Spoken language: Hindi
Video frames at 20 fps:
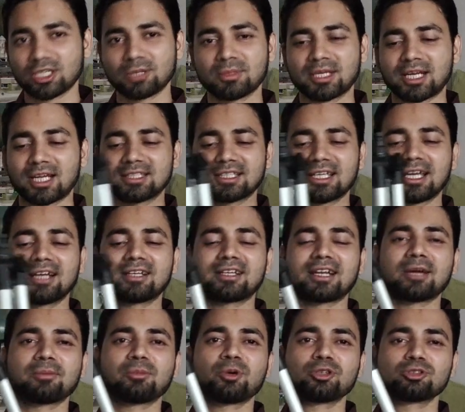ये मेरा नया
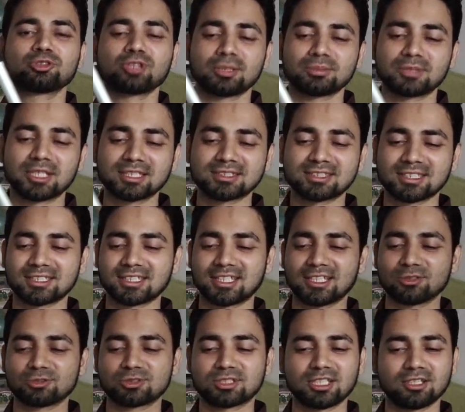ट्राईपॉड जो आप देख सक
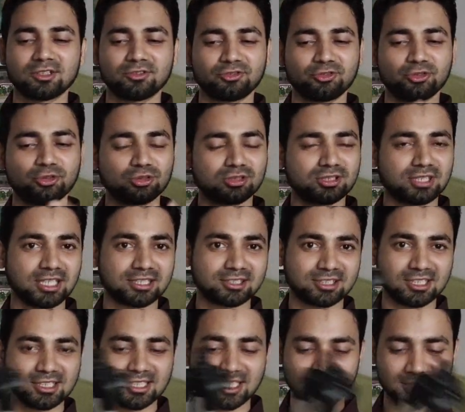रहे हैं उसके फोर
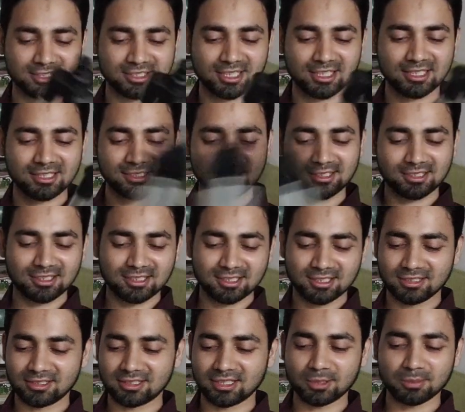सेक्शन लेग्स
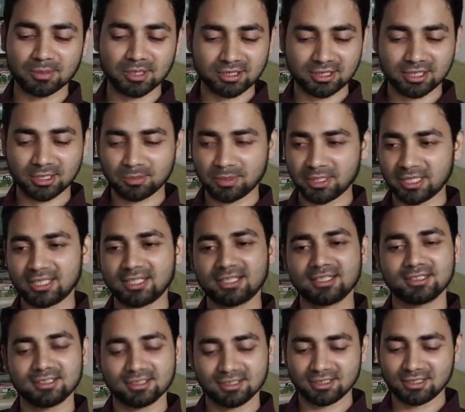हैं रबर टिप है
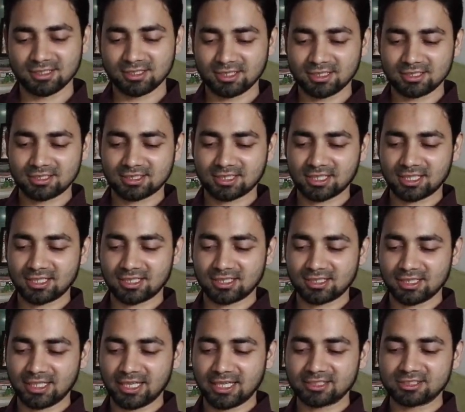इसका
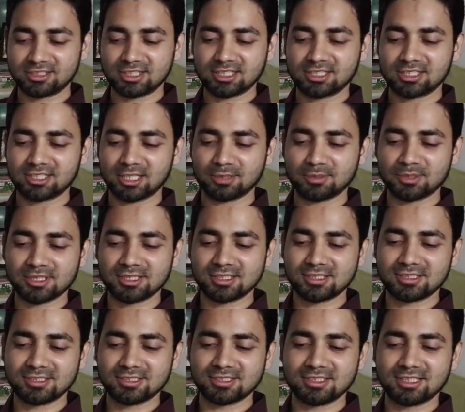
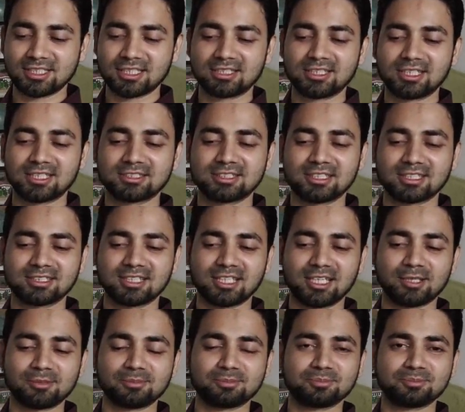एडजस्टेबल ये देख सकते
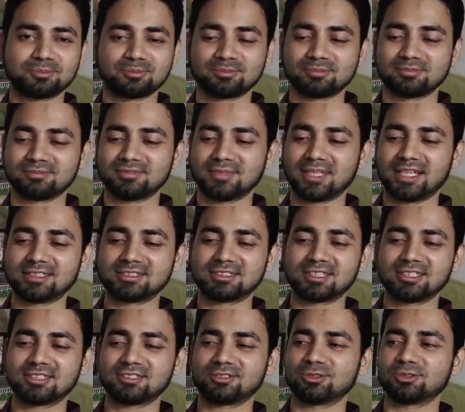हैं आप
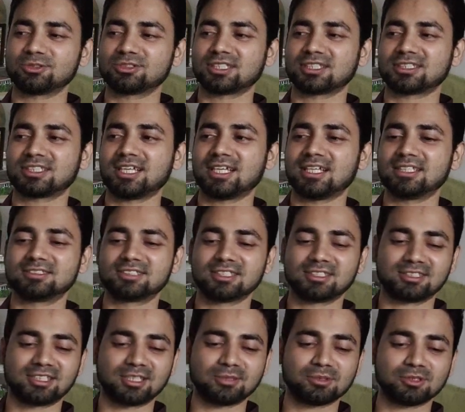एडजस्ट हो सकता है
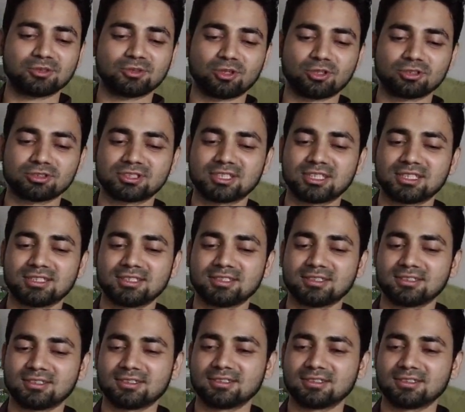एडजस्टेबल रॉड्स हैं